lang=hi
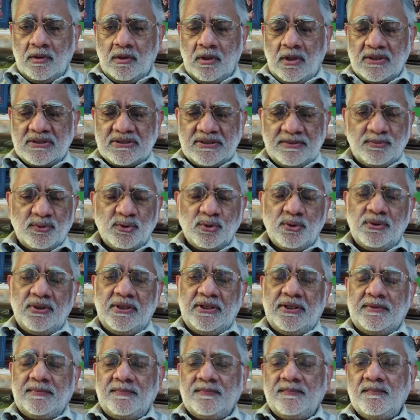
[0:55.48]
और जब उन्होंने
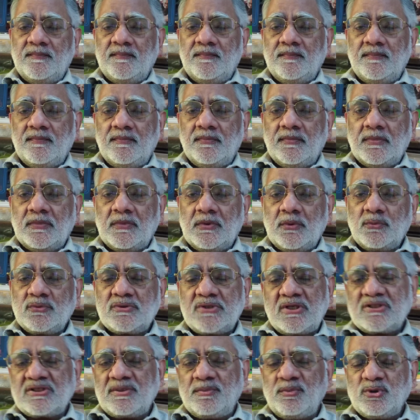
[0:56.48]

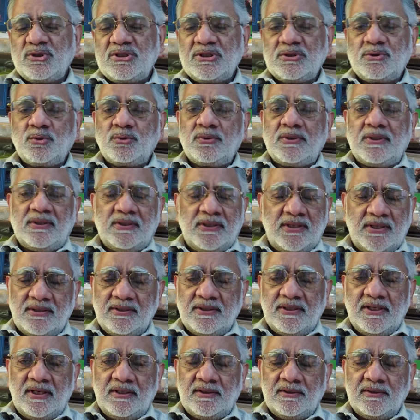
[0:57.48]
उसका समुचित उत्तर नहीं
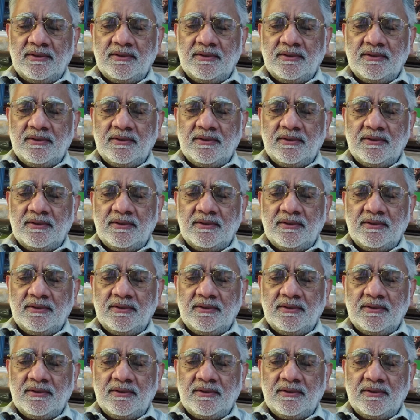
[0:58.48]
दिया